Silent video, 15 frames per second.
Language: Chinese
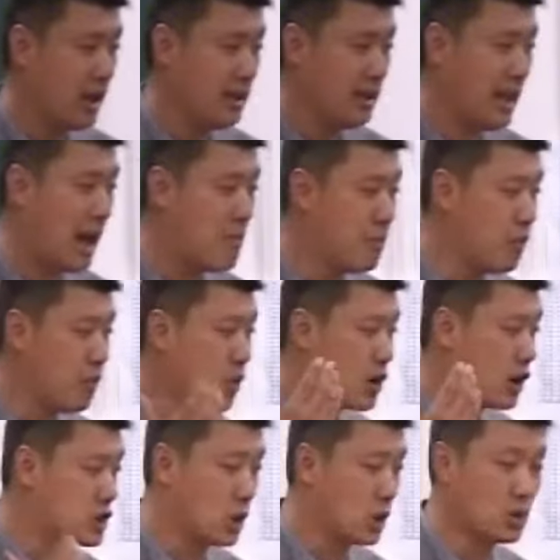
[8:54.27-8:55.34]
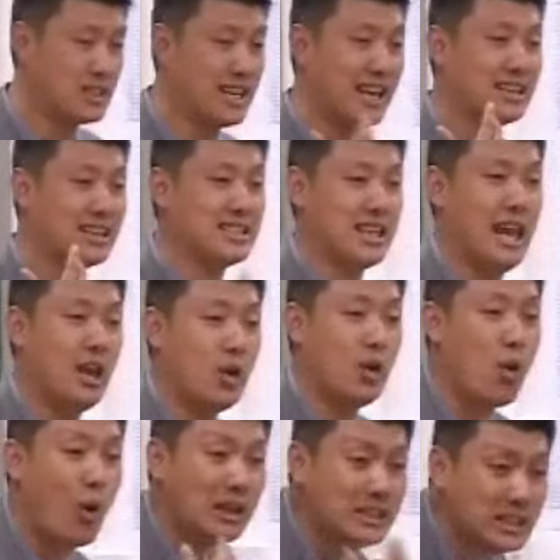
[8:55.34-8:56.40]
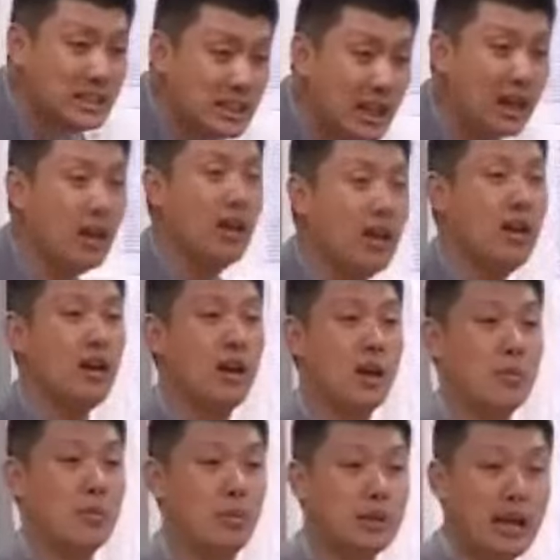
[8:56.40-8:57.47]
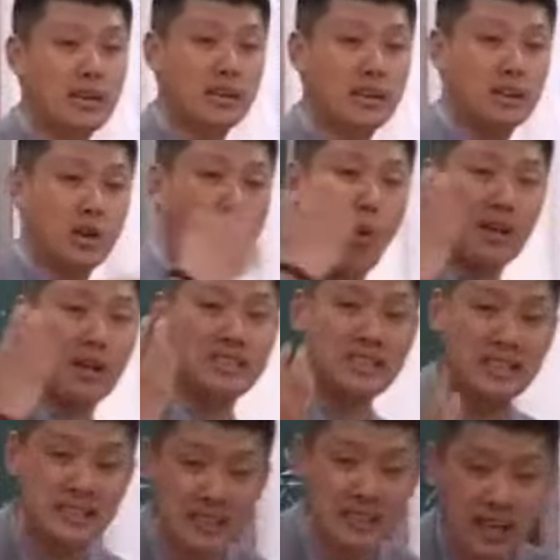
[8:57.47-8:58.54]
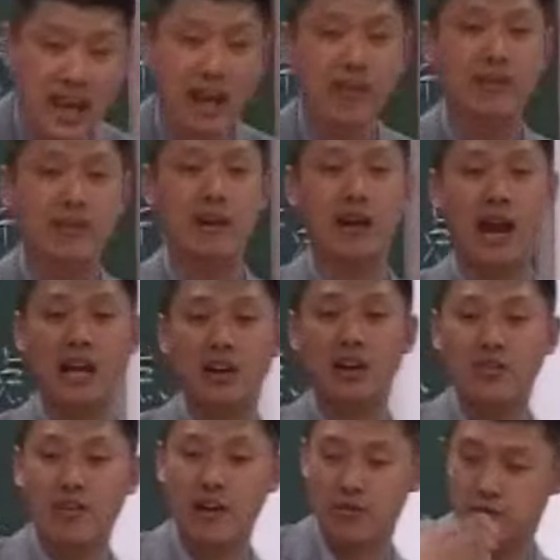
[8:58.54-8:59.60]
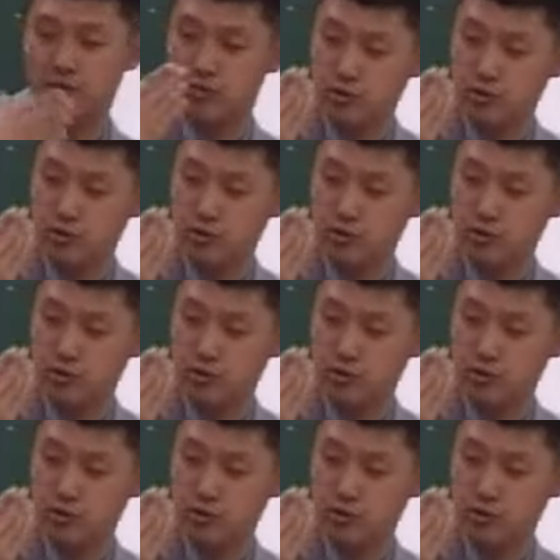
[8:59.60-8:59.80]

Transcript: 南部各州欠的钱还清了，不但还清了钱，还能发抚